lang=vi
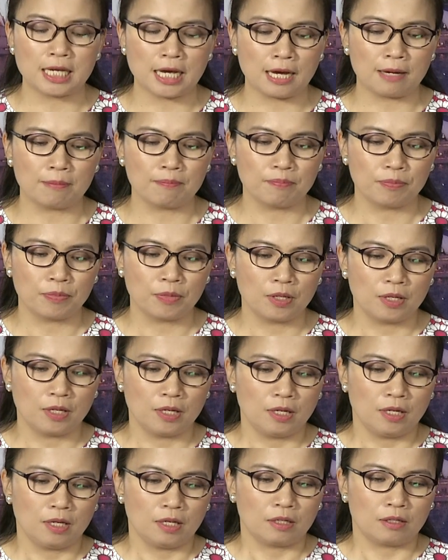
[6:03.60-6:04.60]
tại nhà.
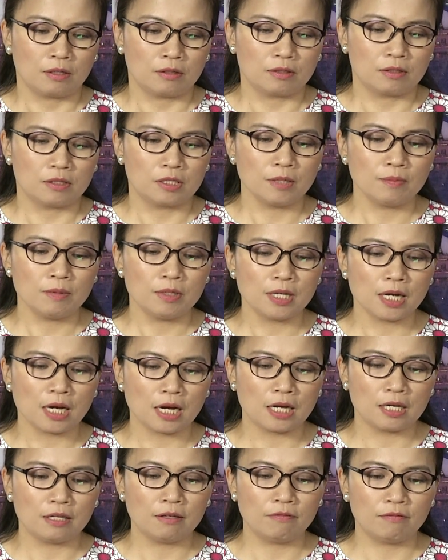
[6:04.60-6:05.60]
Còn xếp thứ
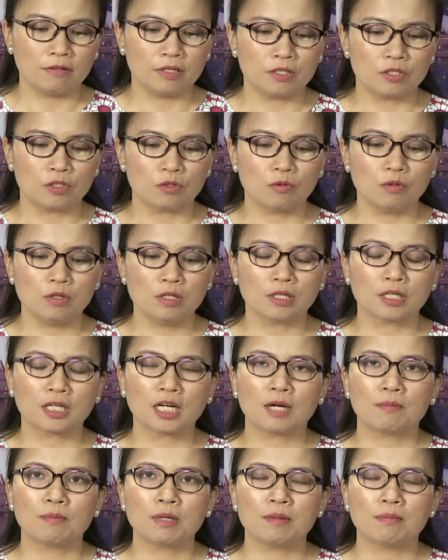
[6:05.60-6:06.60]
hai về số lượng
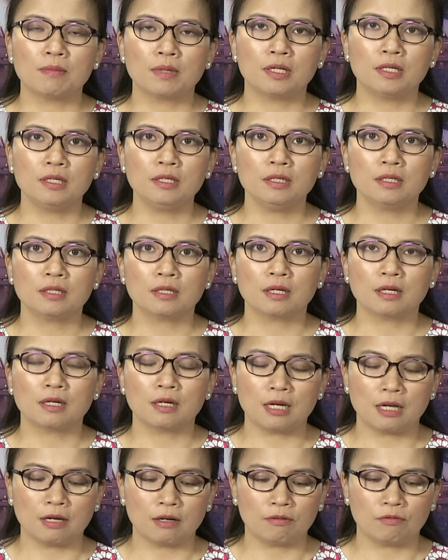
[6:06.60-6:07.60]
ca bệnh mới
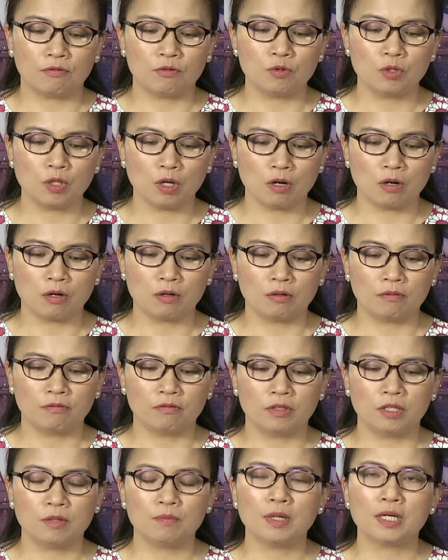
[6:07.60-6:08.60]
à, là Phú Thọ
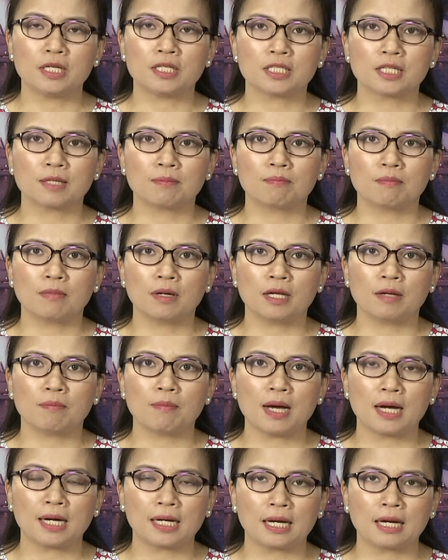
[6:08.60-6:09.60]
với
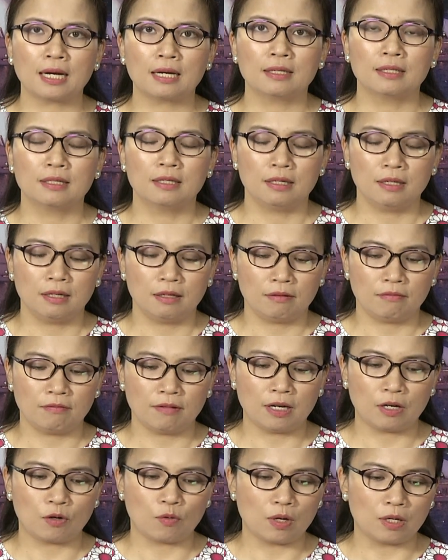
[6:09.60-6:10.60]
703 ca
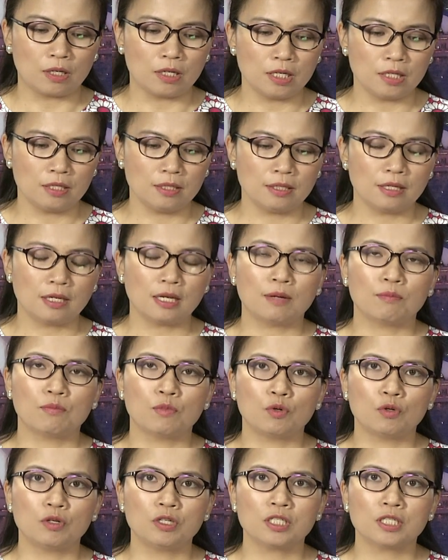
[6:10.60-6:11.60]
và Quảng Ninh là
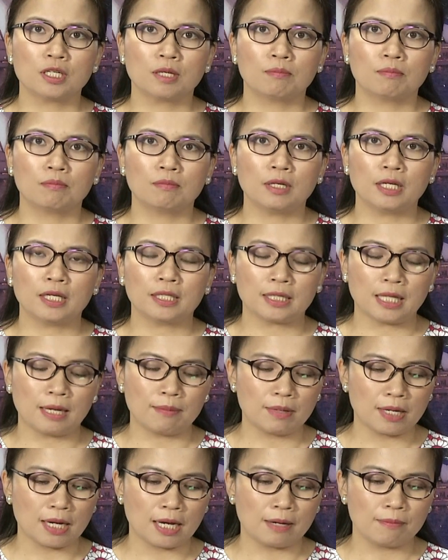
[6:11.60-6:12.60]

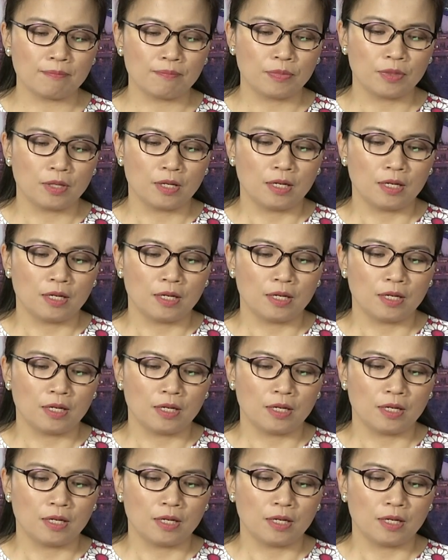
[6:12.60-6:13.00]
408 ca.